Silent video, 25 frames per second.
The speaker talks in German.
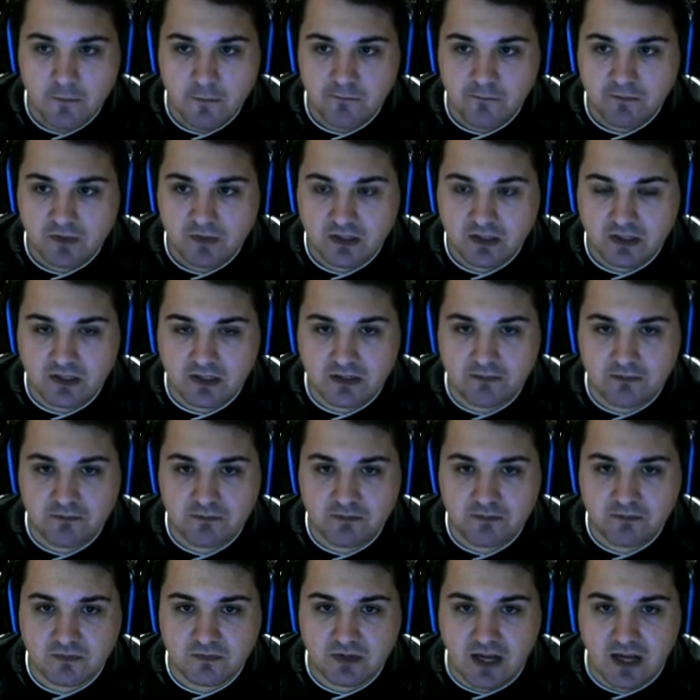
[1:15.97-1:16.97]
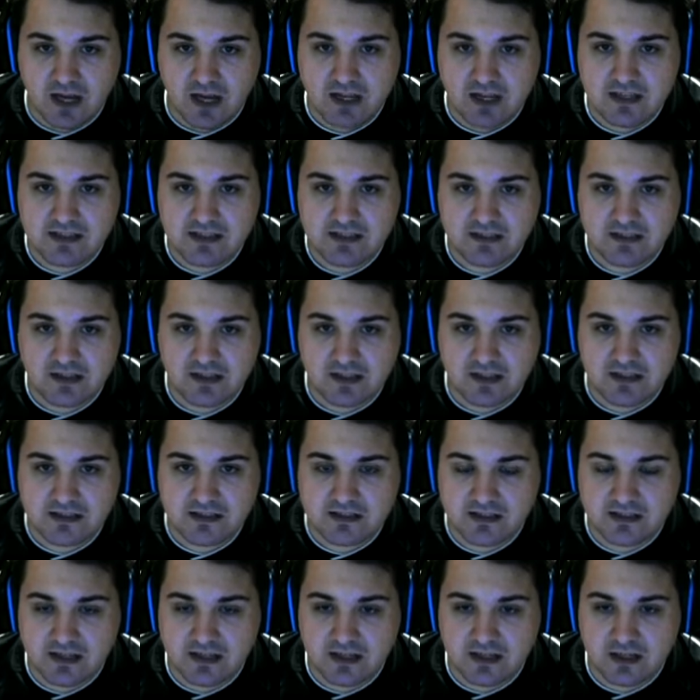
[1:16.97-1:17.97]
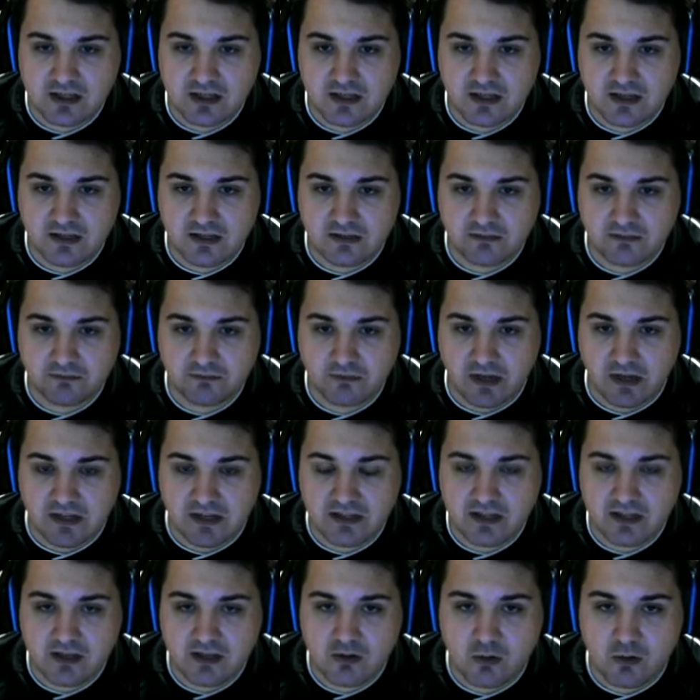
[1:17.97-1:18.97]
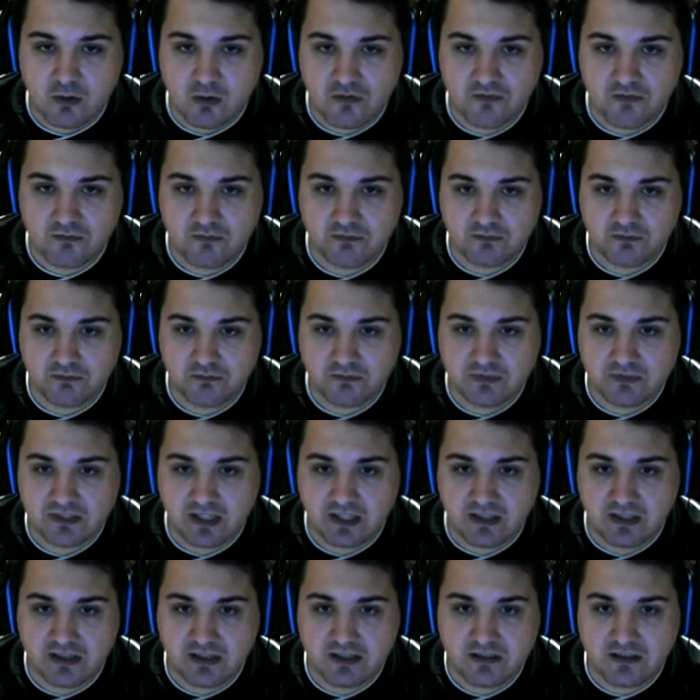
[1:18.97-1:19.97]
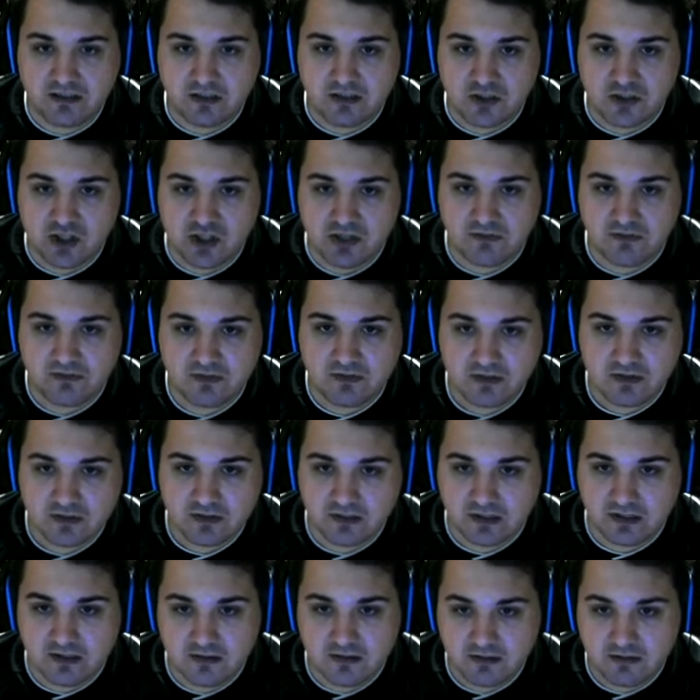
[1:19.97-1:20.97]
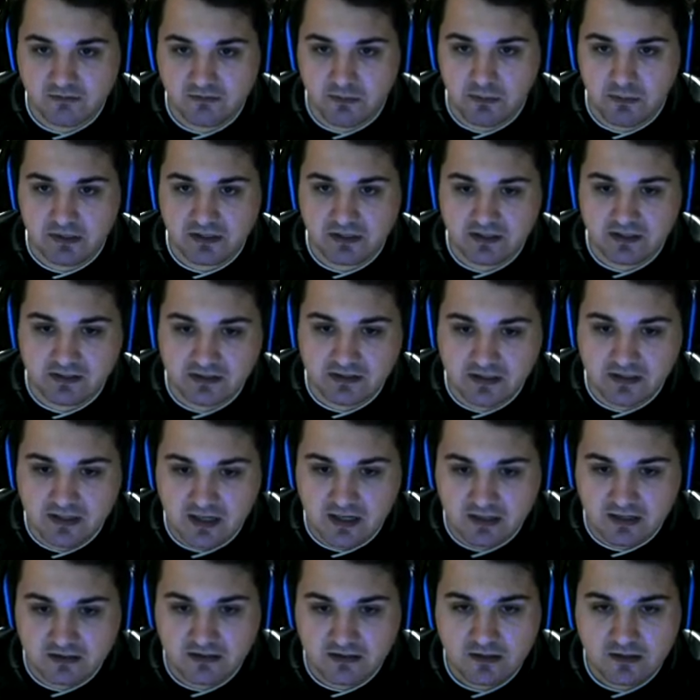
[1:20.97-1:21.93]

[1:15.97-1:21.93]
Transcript: Ähm, heißt, dass äh, hätte Rekoven die Rakete nicht schafft, ja, wenn man den Gegner jagt.